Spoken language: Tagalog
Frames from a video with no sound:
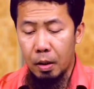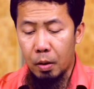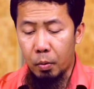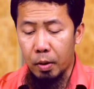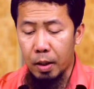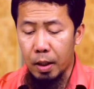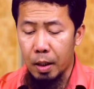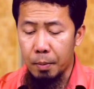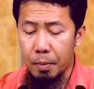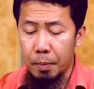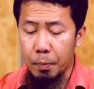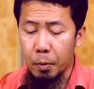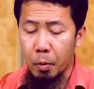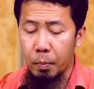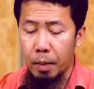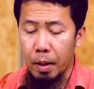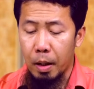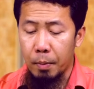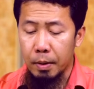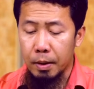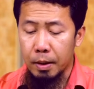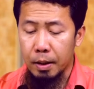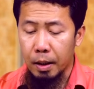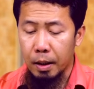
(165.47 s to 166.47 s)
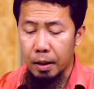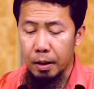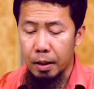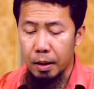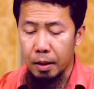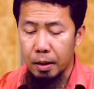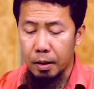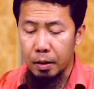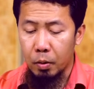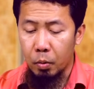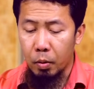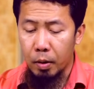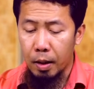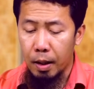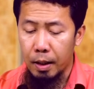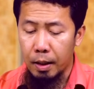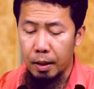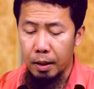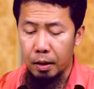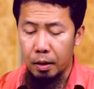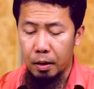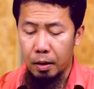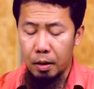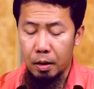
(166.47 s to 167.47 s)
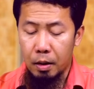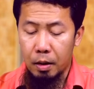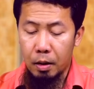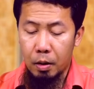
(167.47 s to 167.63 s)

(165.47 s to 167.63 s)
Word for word: Wala namang problema sa kanyang ugali.